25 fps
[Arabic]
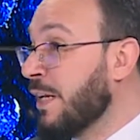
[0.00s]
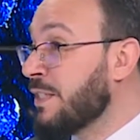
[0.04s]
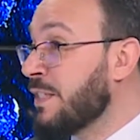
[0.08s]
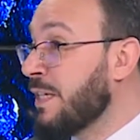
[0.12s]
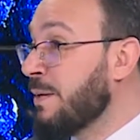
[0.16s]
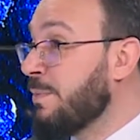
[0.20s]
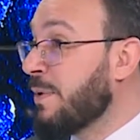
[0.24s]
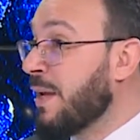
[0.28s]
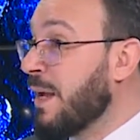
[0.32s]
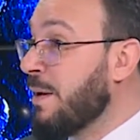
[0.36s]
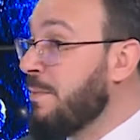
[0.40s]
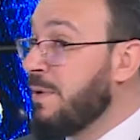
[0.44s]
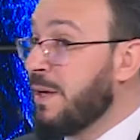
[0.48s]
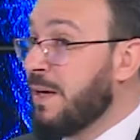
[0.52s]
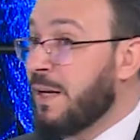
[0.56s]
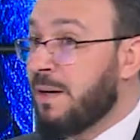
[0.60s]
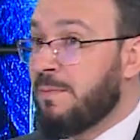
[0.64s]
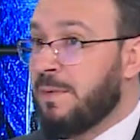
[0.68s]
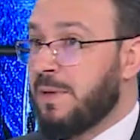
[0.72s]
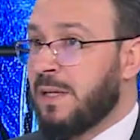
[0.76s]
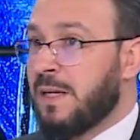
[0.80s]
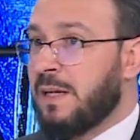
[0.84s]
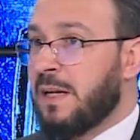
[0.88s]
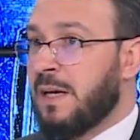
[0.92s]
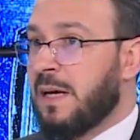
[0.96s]
نصيب كبير
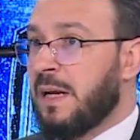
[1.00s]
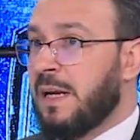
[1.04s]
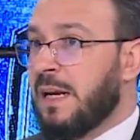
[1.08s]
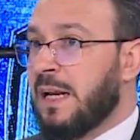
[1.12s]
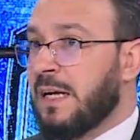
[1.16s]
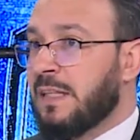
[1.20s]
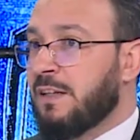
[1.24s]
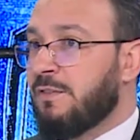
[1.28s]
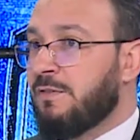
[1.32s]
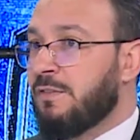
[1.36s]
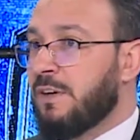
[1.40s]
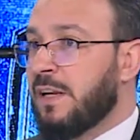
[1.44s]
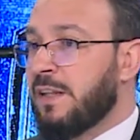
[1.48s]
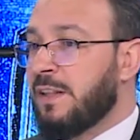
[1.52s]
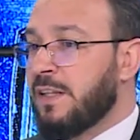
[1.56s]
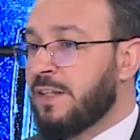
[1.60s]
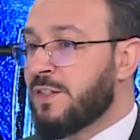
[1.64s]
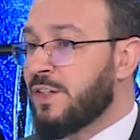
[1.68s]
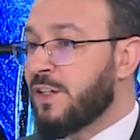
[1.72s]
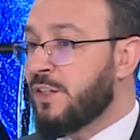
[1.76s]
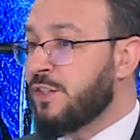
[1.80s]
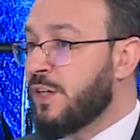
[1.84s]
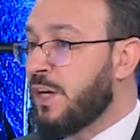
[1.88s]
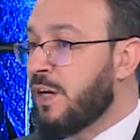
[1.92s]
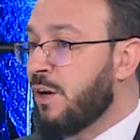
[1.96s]
من الهدف الذي
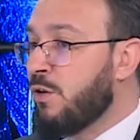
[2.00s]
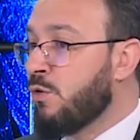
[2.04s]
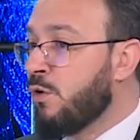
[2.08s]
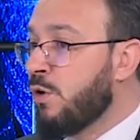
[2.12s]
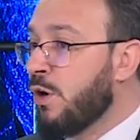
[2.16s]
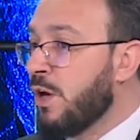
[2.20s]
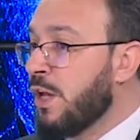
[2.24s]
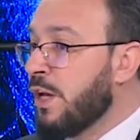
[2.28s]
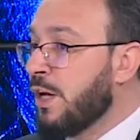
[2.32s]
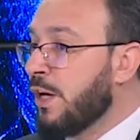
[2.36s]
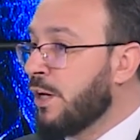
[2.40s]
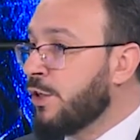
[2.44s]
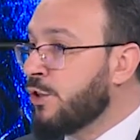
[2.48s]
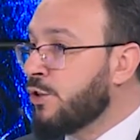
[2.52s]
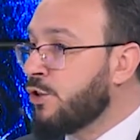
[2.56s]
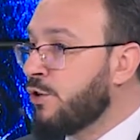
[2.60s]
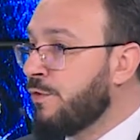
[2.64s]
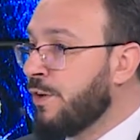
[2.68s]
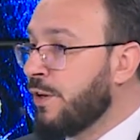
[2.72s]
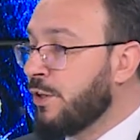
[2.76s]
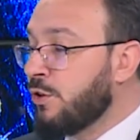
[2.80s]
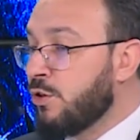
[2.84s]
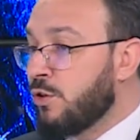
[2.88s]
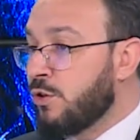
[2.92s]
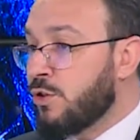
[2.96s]
سجله
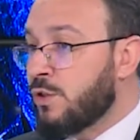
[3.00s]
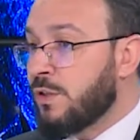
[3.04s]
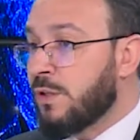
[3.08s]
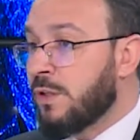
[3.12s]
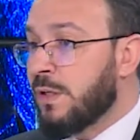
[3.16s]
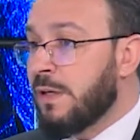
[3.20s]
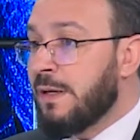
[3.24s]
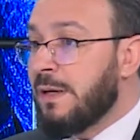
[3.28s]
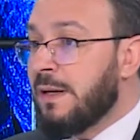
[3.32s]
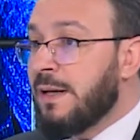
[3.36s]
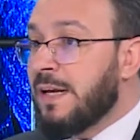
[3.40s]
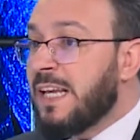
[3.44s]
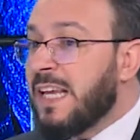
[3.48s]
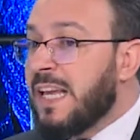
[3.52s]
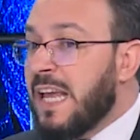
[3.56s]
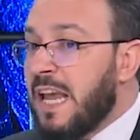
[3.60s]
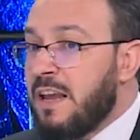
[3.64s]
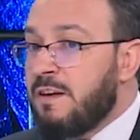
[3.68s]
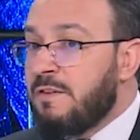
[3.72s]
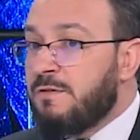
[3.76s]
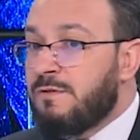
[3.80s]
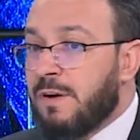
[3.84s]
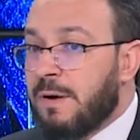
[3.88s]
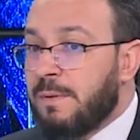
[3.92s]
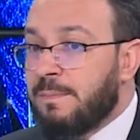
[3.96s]
جوفنتوس
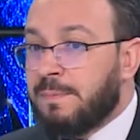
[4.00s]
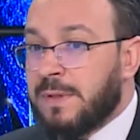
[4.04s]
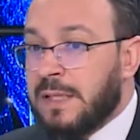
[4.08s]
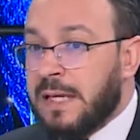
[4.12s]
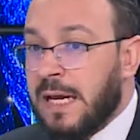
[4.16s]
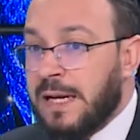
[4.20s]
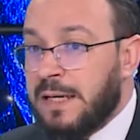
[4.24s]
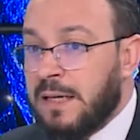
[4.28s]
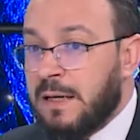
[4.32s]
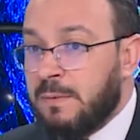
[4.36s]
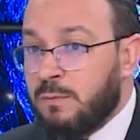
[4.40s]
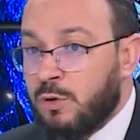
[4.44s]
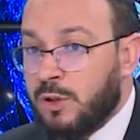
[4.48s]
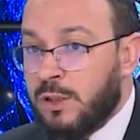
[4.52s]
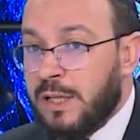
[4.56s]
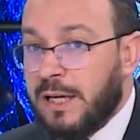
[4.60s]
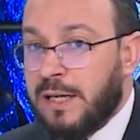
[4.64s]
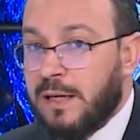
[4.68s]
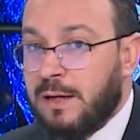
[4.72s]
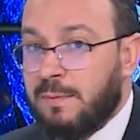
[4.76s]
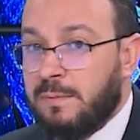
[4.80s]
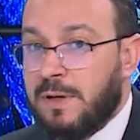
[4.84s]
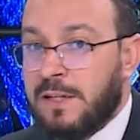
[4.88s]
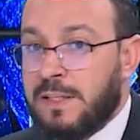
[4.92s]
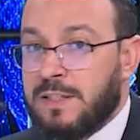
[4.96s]
كيف يعني
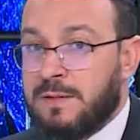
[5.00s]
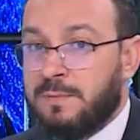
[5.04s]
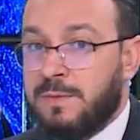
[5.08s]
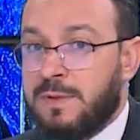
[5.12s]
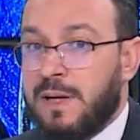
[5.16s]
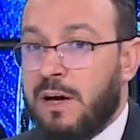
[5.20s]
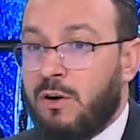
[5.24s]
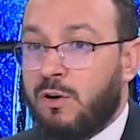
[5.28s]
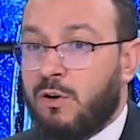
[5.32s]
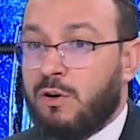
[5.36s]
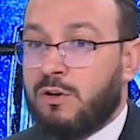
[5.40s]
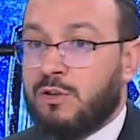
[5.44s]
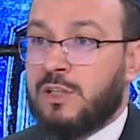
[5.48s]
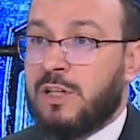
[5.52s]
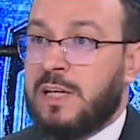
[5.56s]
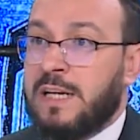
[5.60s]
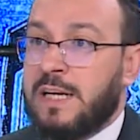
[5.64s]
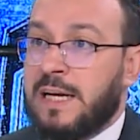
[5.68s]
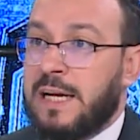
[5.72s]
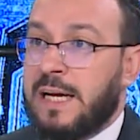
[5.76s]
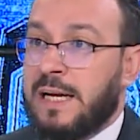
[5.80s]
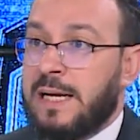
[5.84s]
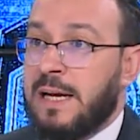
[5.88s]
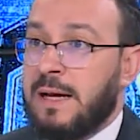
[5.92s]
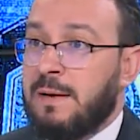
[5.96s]
المدرب لازم يخرج
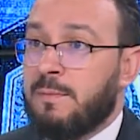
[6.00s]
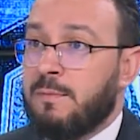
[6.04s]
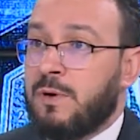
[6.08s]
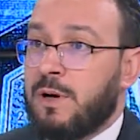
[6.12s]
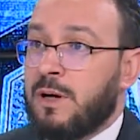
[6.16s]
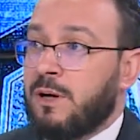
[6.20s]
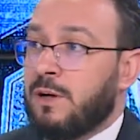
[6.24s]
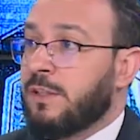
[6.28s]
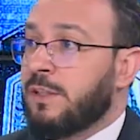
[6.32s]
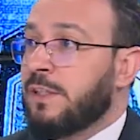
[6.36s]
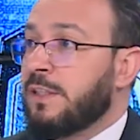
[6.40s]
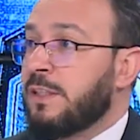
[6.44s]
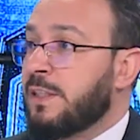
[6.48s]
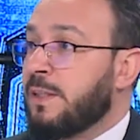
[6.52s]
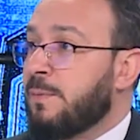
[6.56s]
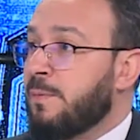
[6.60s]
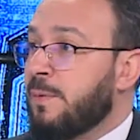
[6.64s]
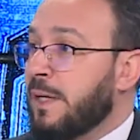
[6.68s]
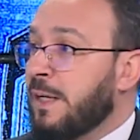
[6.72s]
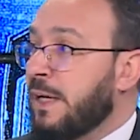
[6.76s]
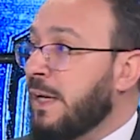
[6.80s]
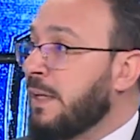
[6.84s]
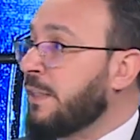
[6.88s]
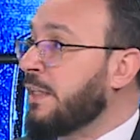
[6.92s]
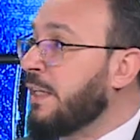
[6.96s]
للاعلام ويعطي
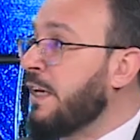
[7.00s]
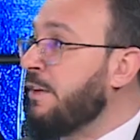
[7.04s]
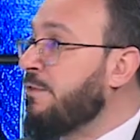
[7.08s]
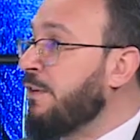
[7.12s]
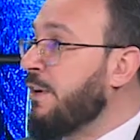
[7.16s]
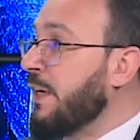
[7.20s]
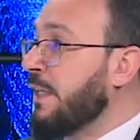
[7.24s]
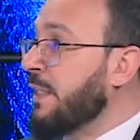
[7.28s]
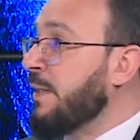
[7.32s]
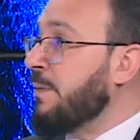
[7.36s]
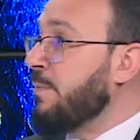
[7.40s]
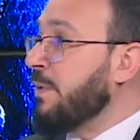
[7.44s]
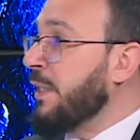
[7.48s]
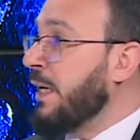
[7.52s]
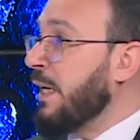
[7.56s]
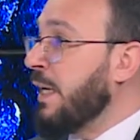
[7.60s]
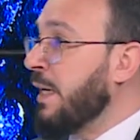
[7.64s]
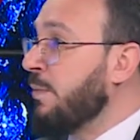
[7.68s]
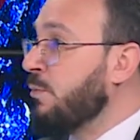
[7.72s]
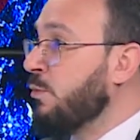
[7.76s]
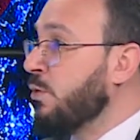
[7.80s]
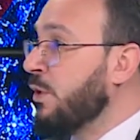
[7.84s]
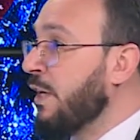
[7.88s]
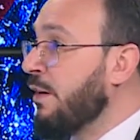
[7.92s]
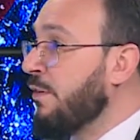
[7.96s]
تبريرات كيف يعتمد
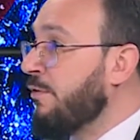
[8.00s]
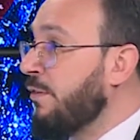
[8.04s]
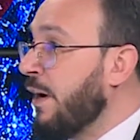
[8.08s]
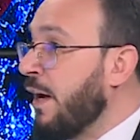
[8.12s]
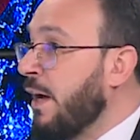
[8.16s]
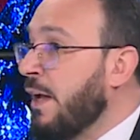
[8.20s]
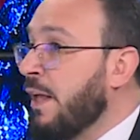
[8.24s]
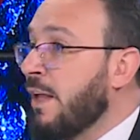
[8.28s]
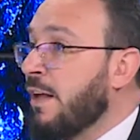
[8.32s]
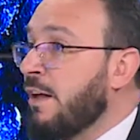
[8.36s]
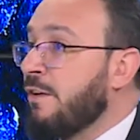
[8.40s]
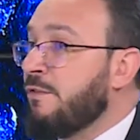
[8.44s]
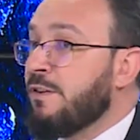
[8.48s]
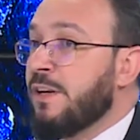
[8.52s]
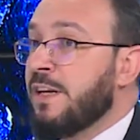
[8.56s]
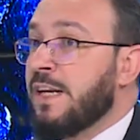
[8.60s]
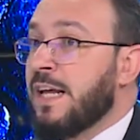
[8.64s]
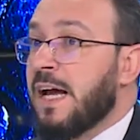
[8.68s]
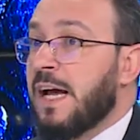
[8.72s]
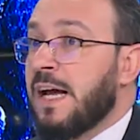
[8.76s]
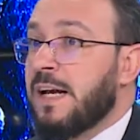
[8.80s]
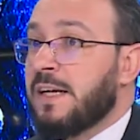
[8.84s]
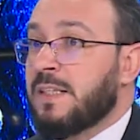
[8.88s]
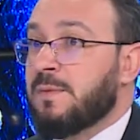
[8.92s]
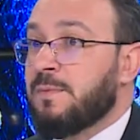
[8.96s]
على مدافع في
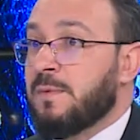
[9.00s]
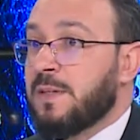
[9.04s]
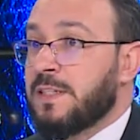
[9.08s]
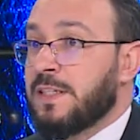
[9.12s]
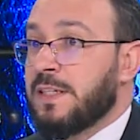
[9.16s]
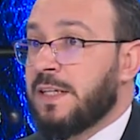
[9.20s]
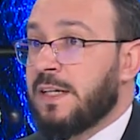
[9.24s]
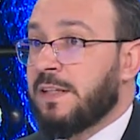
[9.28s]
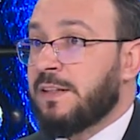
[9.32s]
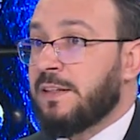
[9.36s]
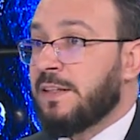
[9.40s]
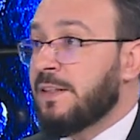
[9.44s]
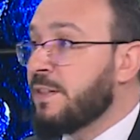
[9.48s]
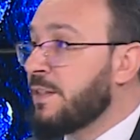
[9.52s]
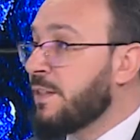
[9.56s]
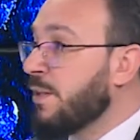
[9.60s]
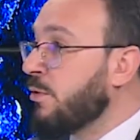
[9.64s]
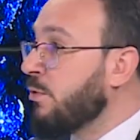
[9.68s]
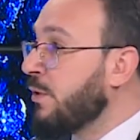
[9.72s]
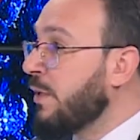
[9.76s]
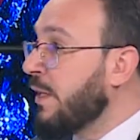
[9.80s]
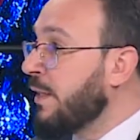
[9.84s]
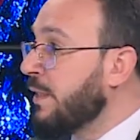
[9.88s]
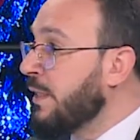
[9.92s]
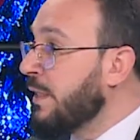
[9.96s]
نهايه مسيرته
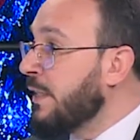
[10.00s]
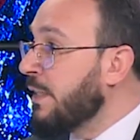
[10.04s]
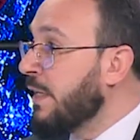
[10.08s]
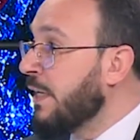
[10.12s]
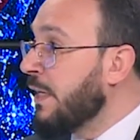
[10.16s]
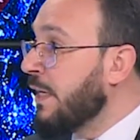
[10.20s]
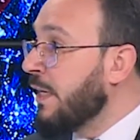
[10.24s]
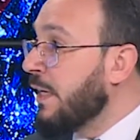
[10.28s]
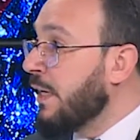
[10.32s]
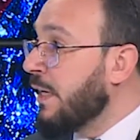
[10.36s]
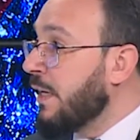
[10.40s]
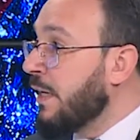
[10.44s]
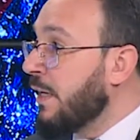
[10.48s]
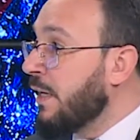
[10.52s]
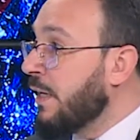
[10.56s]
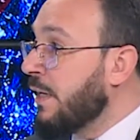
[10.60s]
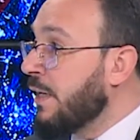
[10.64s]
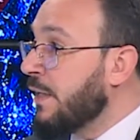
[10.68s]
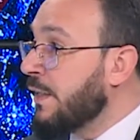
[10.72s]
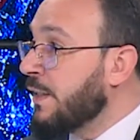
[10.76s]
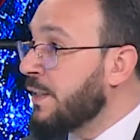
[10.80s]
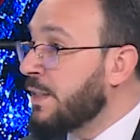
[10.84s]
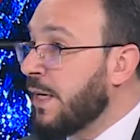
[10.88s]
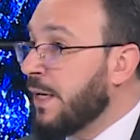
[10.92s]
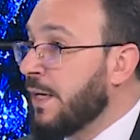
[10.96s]
36
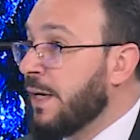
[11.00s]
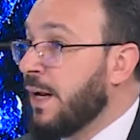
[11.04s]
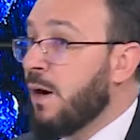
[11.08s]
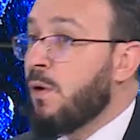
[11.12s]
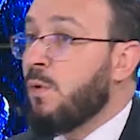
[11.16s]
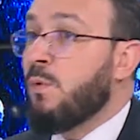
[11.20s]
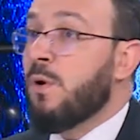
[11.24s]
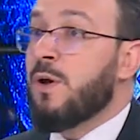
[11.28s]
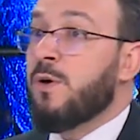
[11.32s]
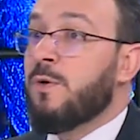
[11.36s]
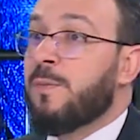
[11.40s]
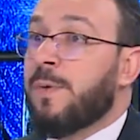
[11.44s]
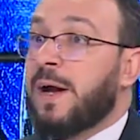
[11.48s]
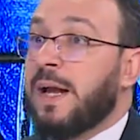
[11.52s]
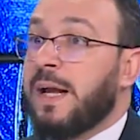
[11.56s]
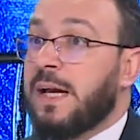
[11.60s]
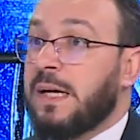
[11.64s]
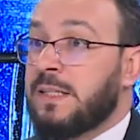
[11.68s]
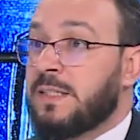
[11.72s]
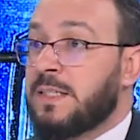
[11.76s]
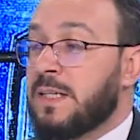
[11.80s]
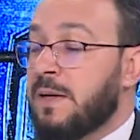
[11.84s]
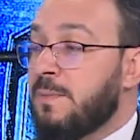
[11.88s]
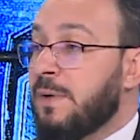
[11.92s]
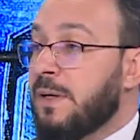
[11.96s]
سنه ويبقى عيسى